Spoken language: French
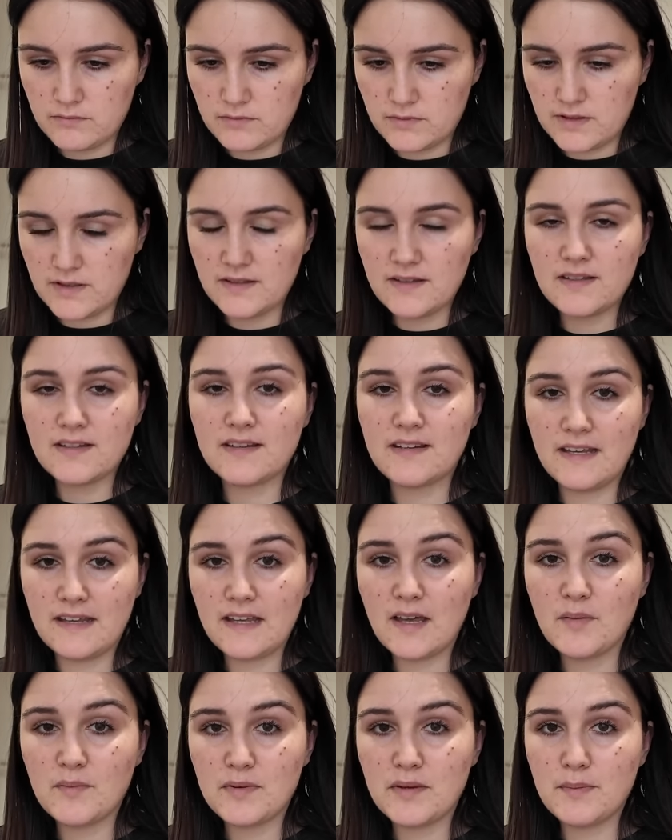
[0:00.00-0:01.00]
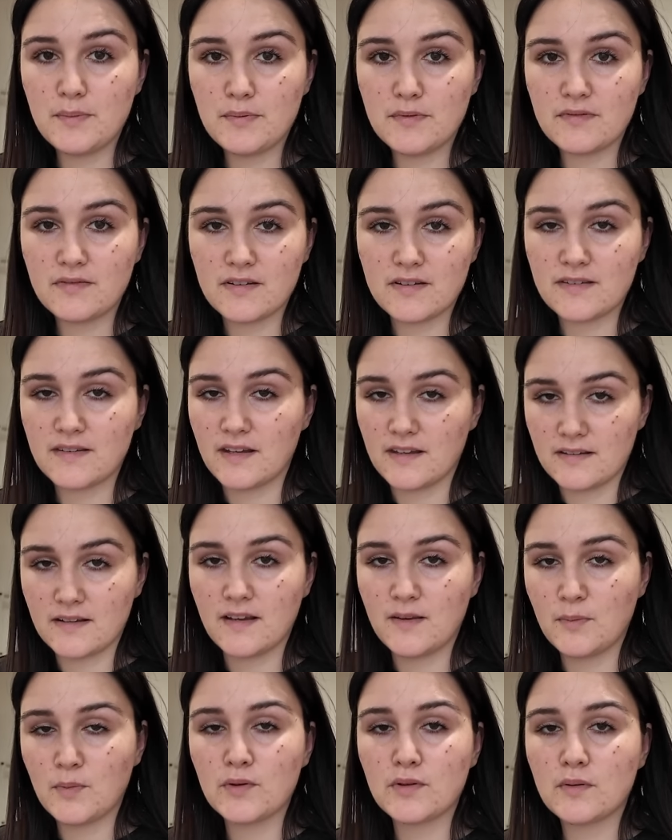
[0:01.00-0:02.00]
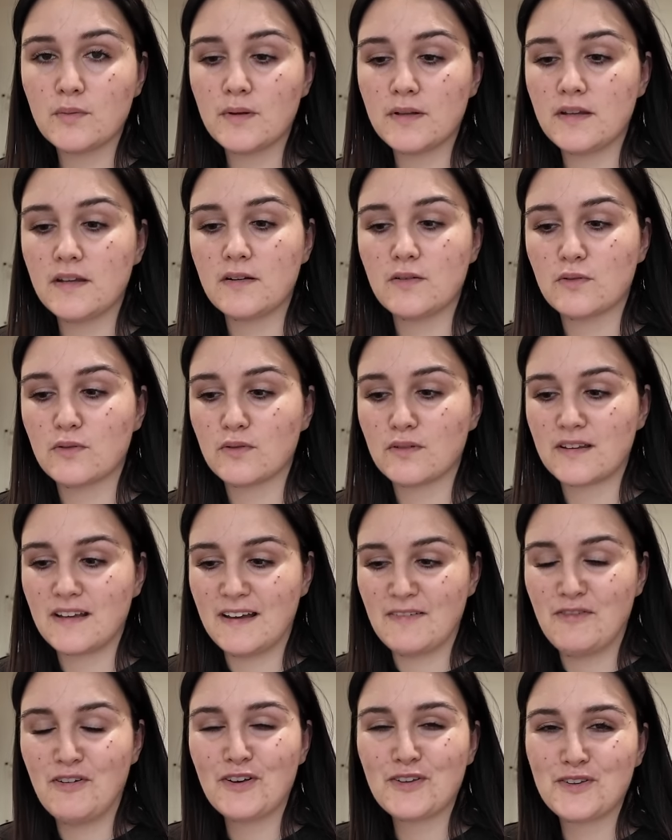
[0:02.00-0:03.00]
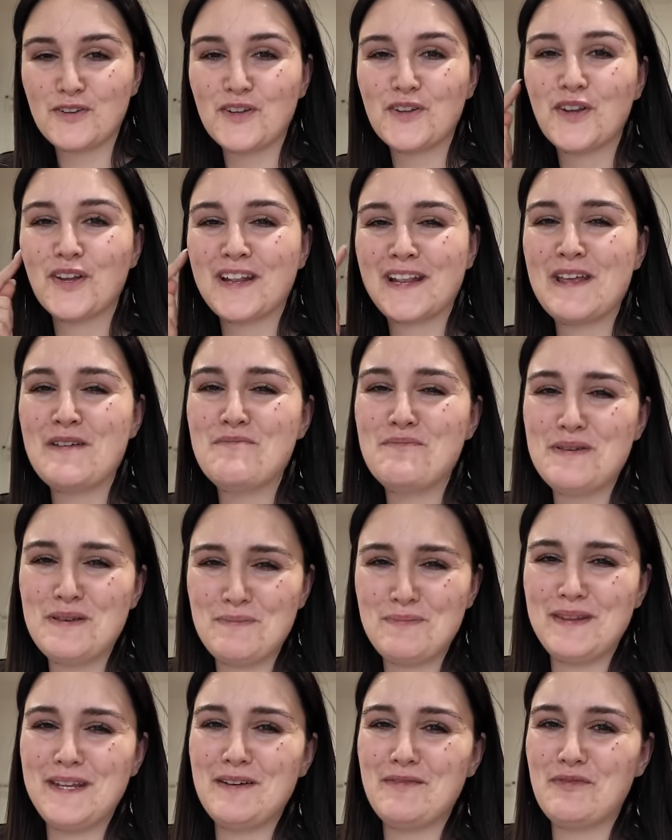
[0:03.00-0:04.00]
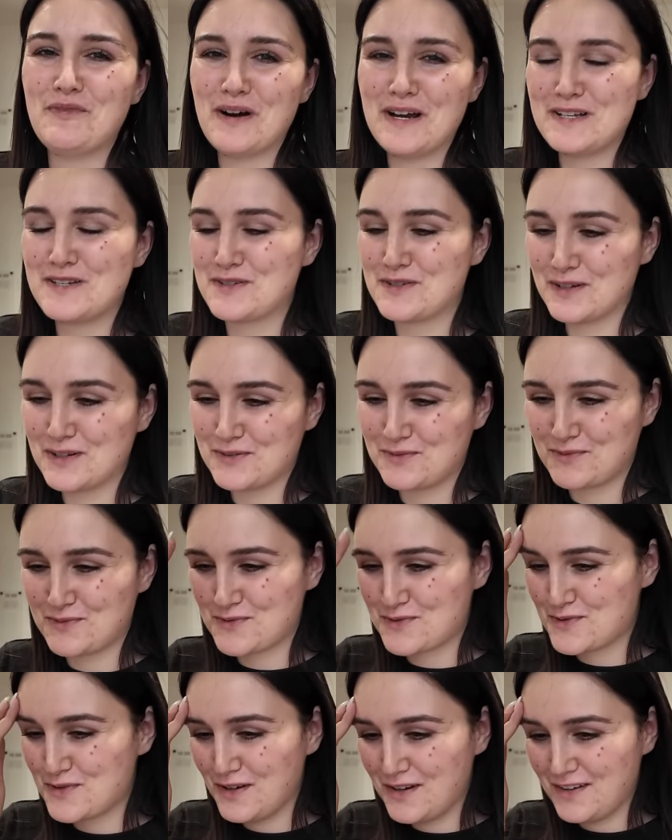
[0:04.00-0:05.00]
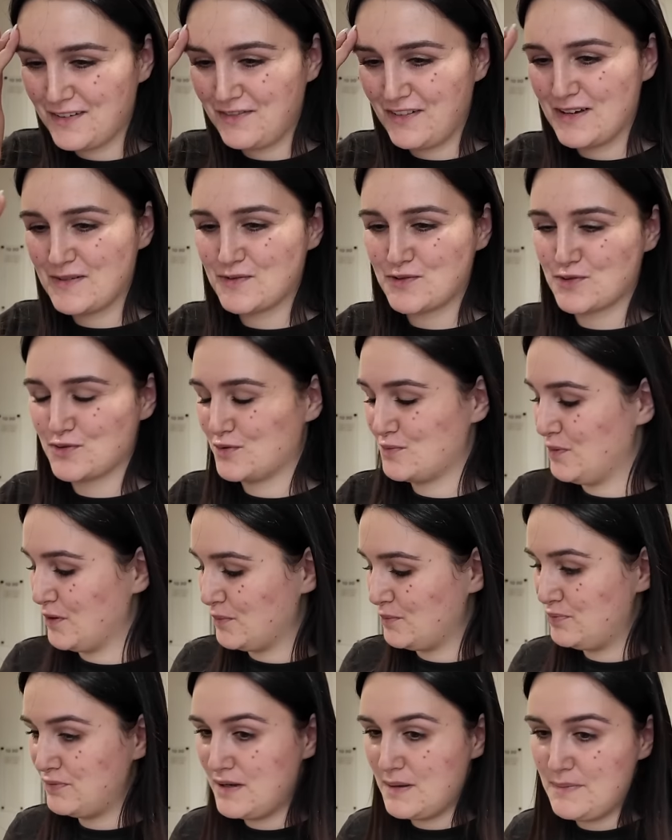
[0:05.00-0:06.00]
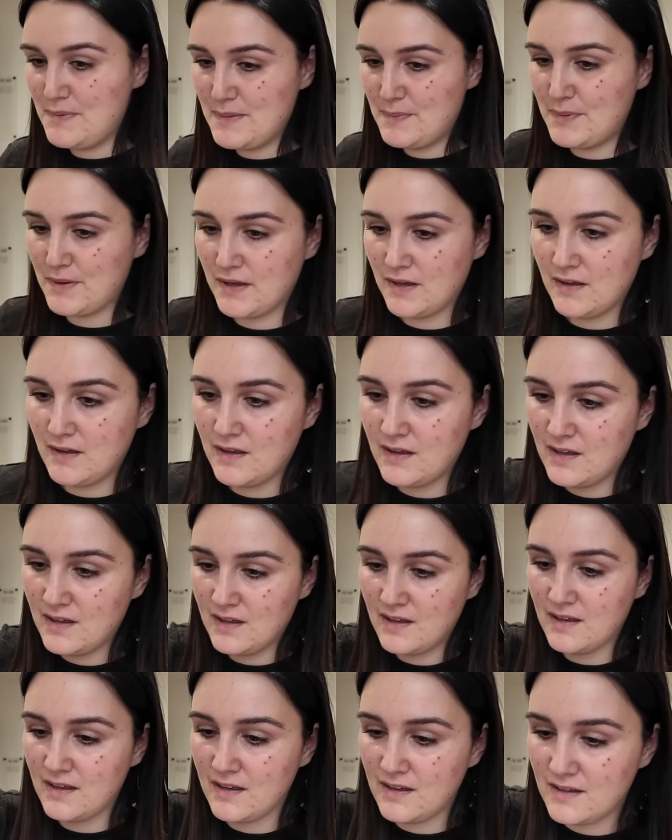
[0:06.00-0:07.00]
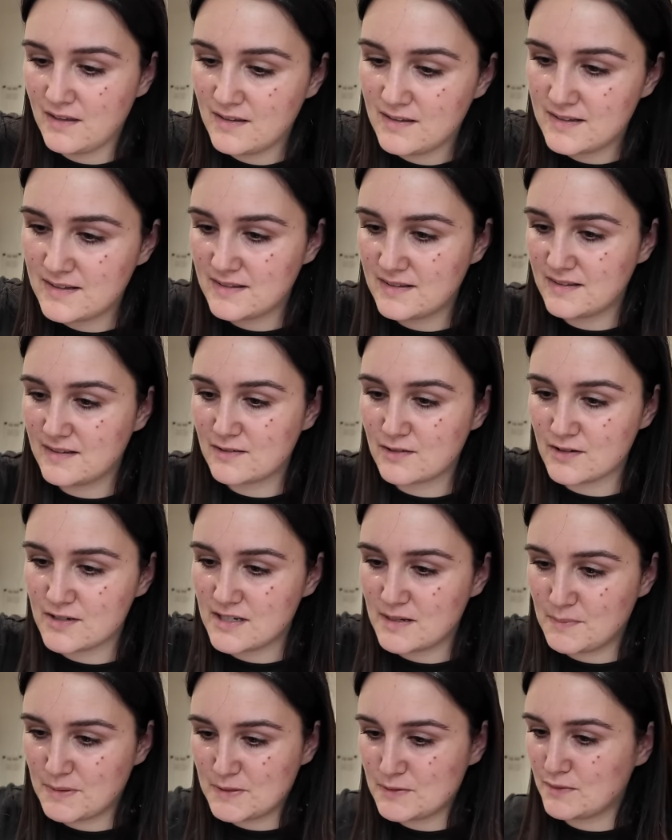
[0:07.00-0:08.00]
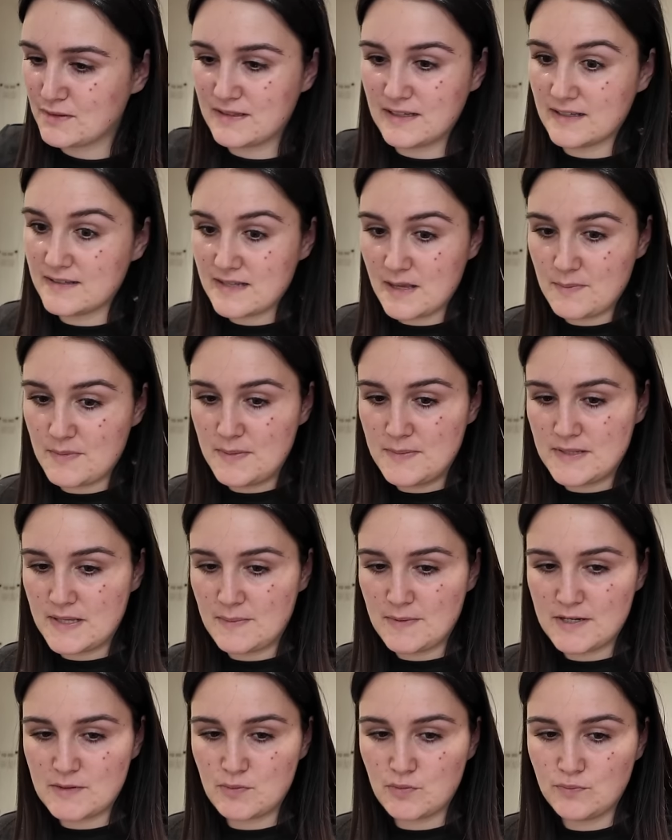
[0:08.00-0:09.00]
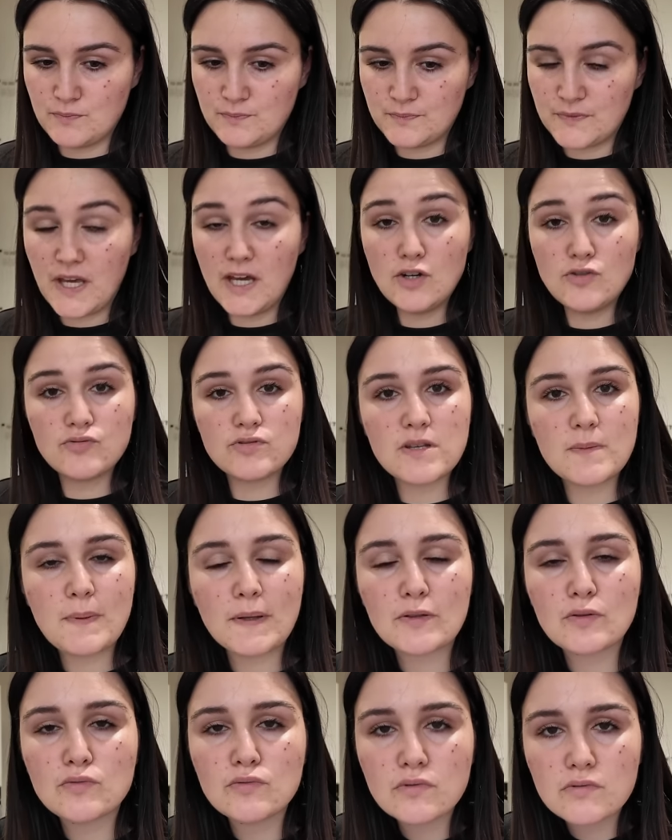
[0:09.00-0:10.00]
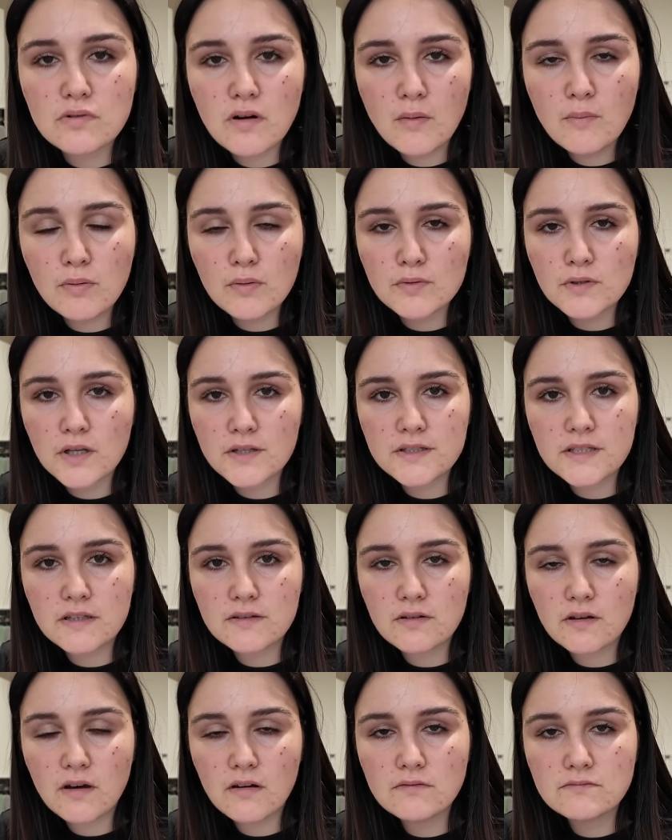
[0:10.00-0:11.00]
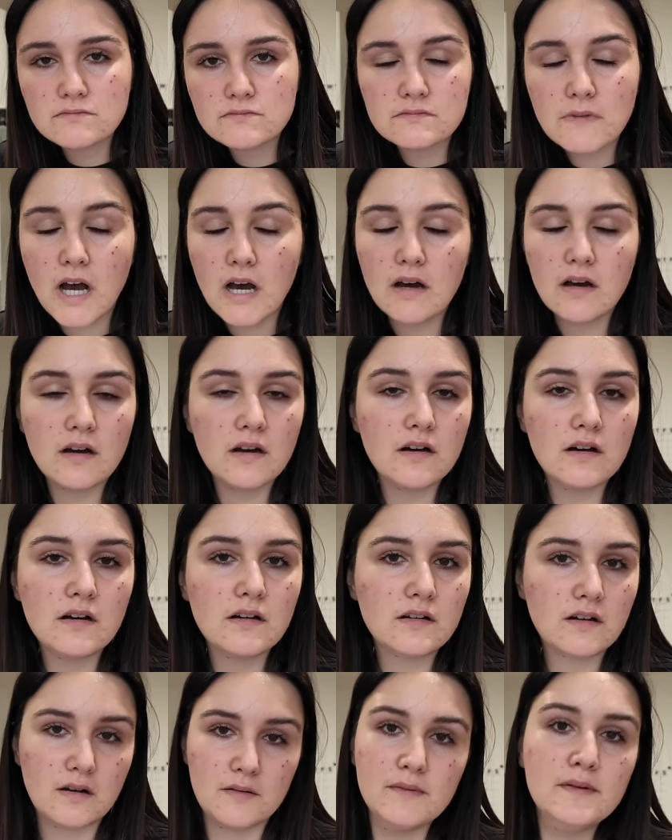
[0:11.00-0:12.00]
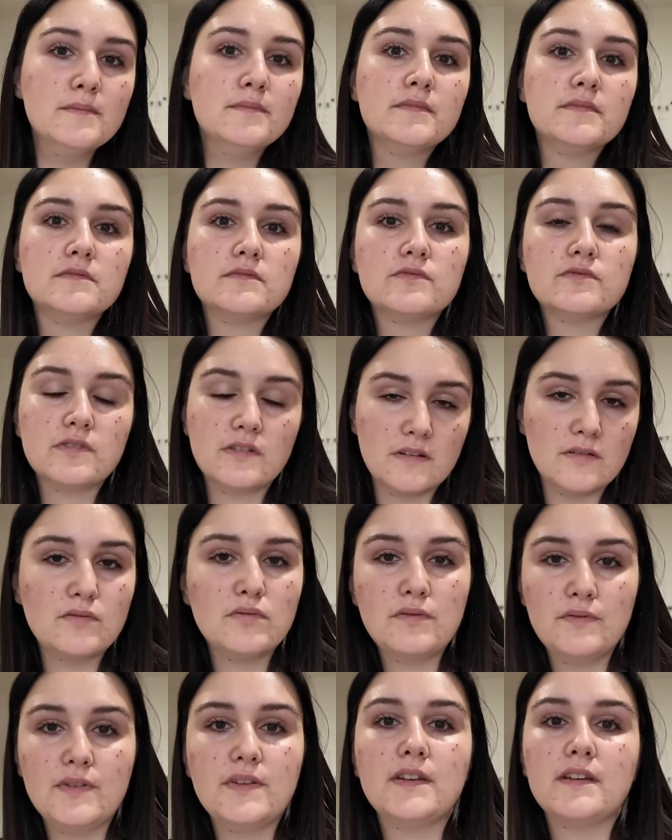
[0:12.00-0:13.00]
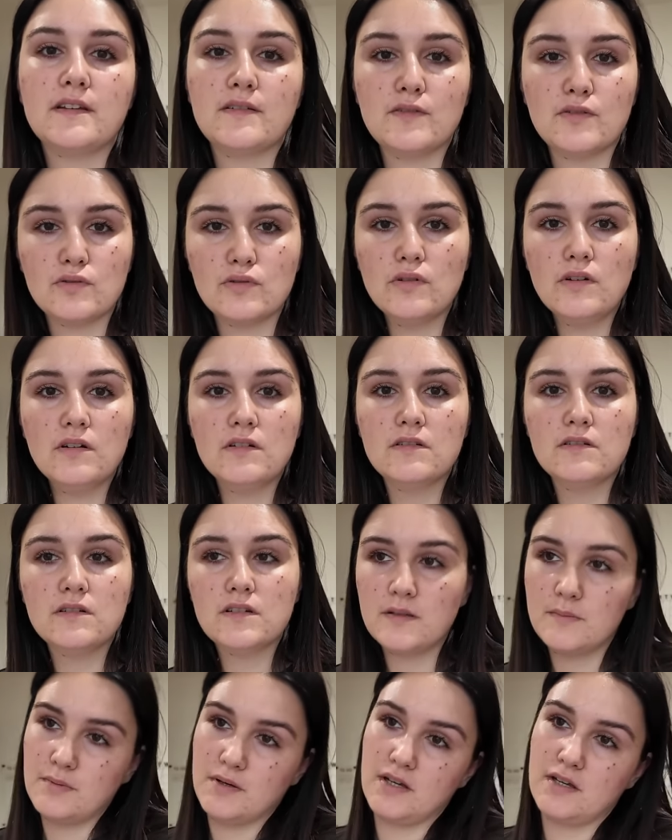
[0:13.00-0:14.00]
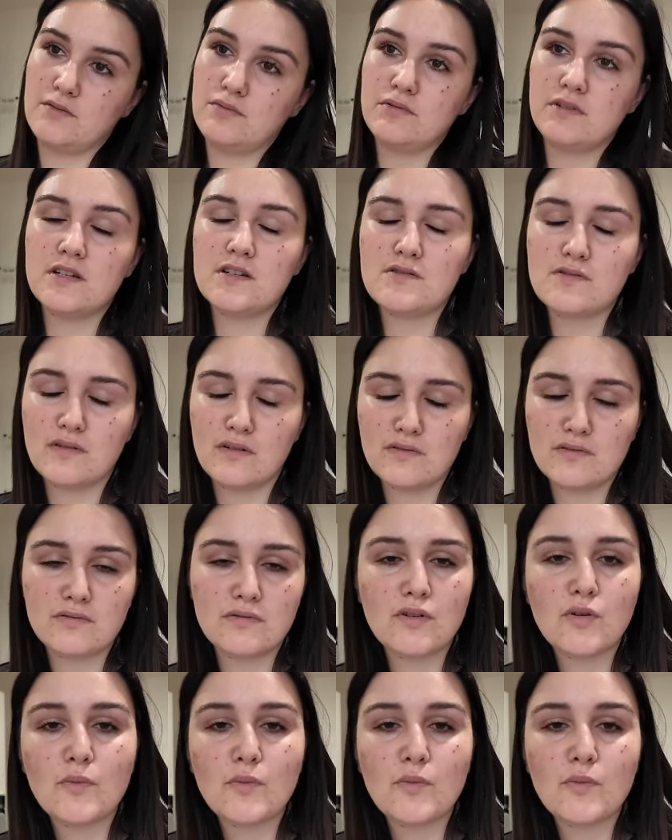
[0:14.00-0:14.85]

Dès qu'il y a un bip, enfin c'est un stress post-traumatique le truc. À force d'entendre des bips des voitures, je vous jure, enfin je supporte plus les bips. j'ai l'impression que dès que ça bip, ça marche plus. Ah, je vous ai pas tenu au courant pour mon ordinateur. Bah quand même, vous avez suivi cette aventure. Et eh ben écoutez, je suis